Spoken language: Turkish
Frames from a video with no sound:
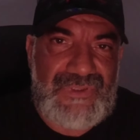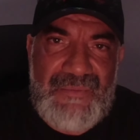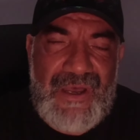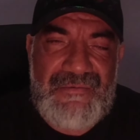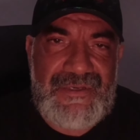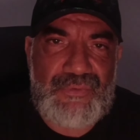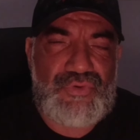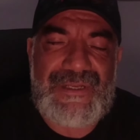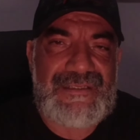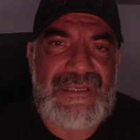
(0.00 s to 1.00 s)
Tamamıyla
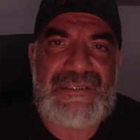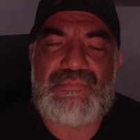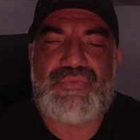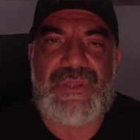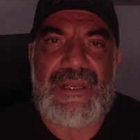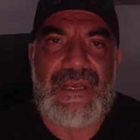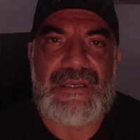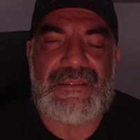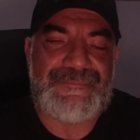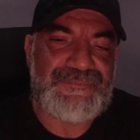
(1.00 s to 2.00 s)
düzen esasında bununla
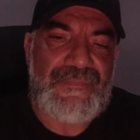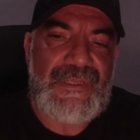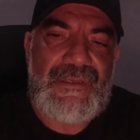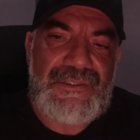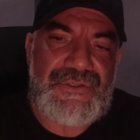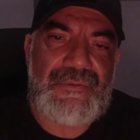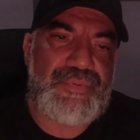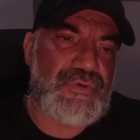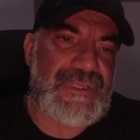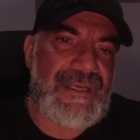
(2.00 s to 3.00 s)
alakalı.
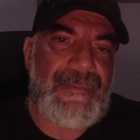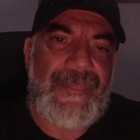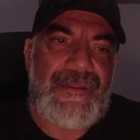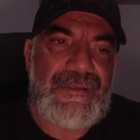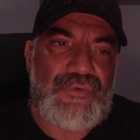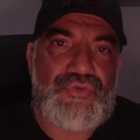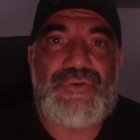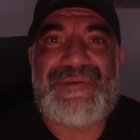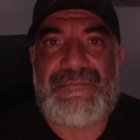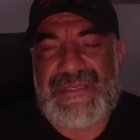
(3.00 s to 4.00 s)
Şimdi burada
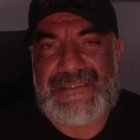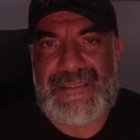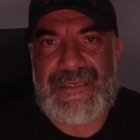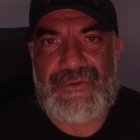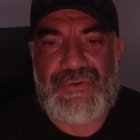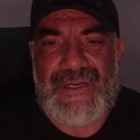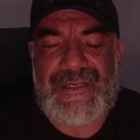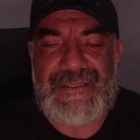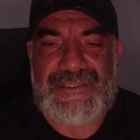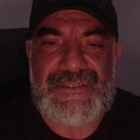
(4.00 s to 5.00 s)
şunu bilmeniz gerekiyor
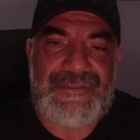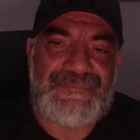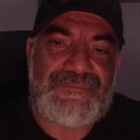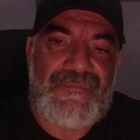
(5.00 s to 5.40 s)
arkadaşlar.